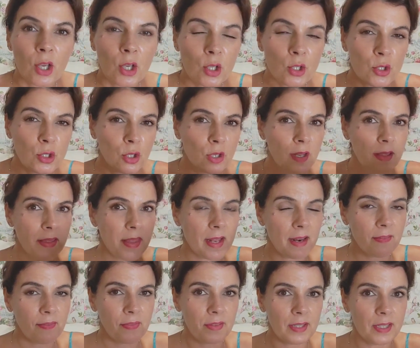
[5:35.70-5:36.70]
Yo le di
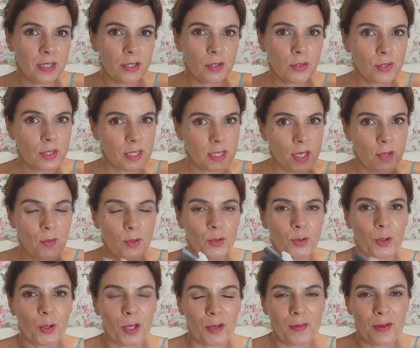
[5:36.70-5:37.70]
al filito, es que
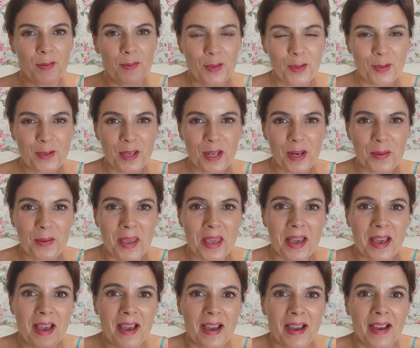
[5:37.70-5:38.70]
cuando grabé el vídeo ya lo
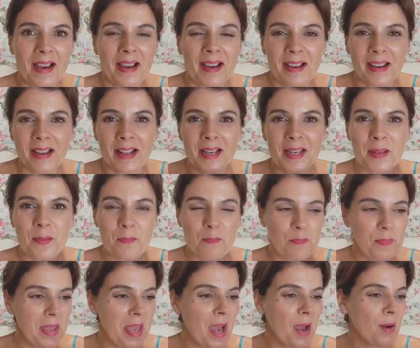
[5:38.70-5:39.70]
había
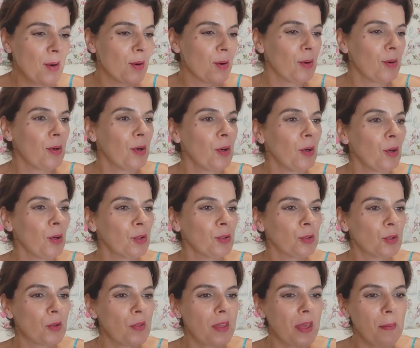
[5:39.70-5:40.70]
limpiado
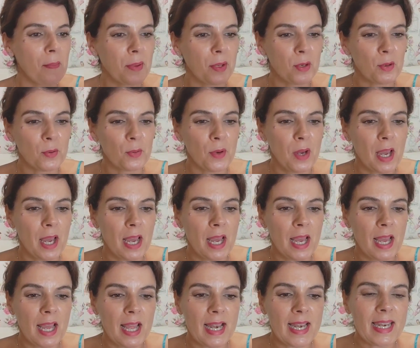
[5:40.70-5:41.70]
otro día, pero
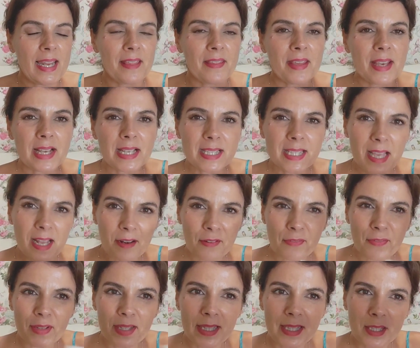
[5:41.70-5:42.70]
le di así al
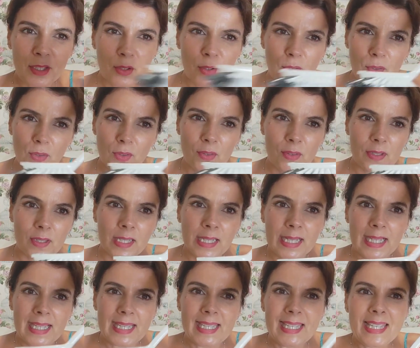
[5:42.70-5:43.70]
filito
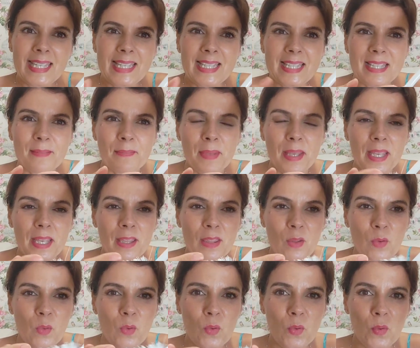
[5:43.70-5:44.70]
y se me
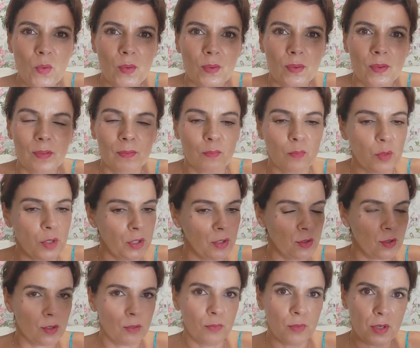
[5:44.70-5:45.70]
quedó
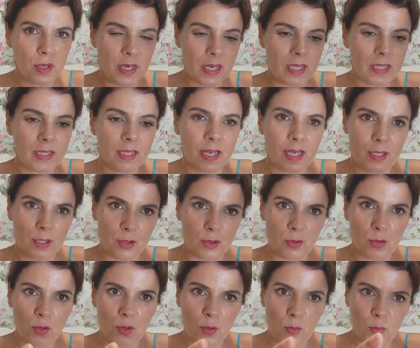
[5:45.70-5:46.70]
bueno, cómo rasca
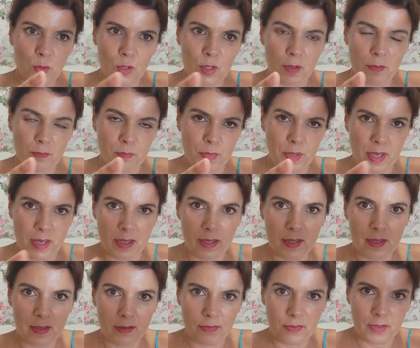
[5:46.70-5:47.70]
esto y cómo limpia
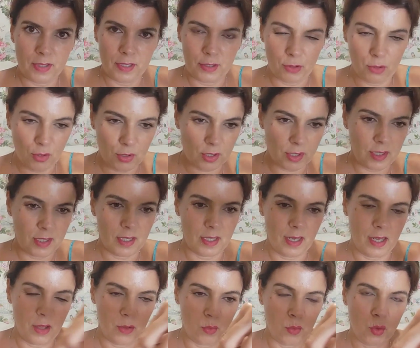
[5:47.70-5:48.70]
eh, el filito así de
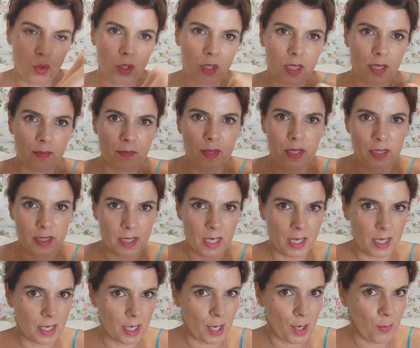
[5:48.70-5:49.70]
la ducha
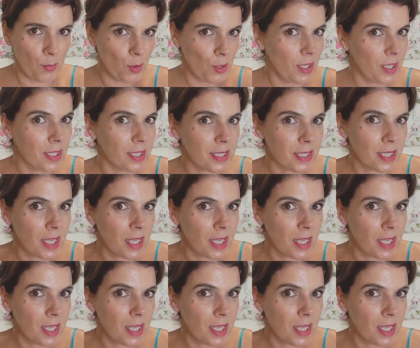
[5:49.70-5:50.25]
mientras le repones